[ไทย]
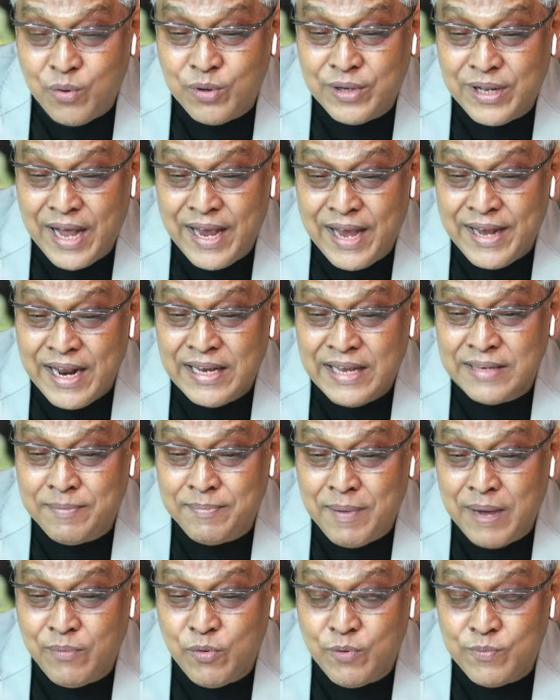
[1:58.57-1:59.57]
คนไทยน่าจะ
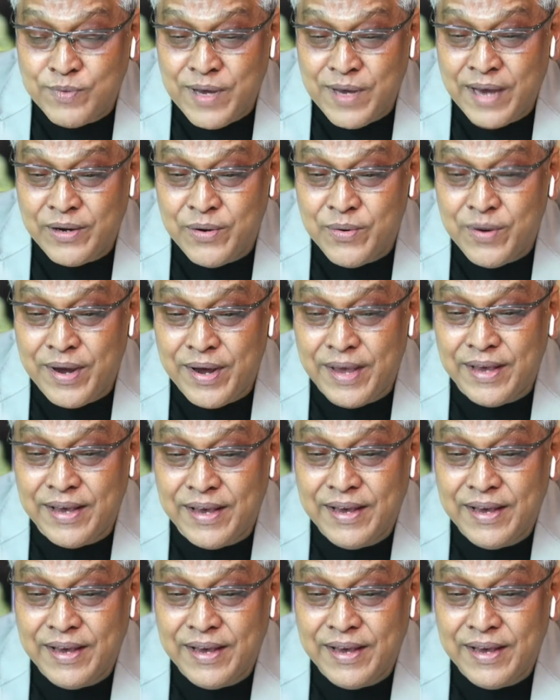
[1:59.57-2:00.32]
ภาคภูมิใจด้วย